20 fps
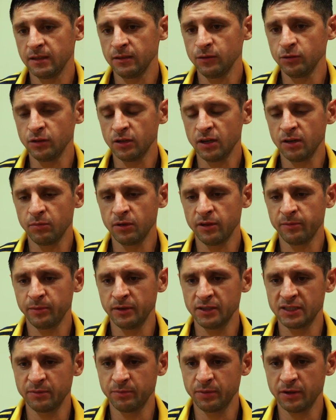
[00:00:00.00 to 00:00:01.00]
Ну, игра была, в
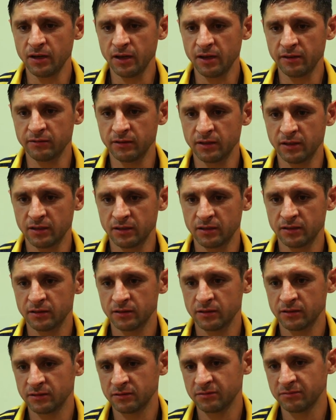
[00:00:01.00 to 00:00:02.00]
принципе,
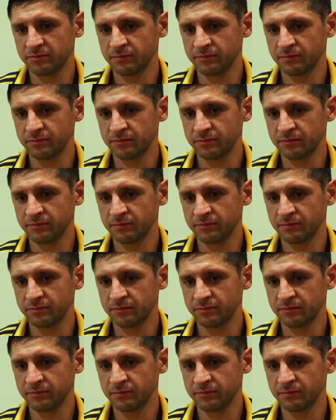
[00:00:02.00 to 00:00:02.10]
равна.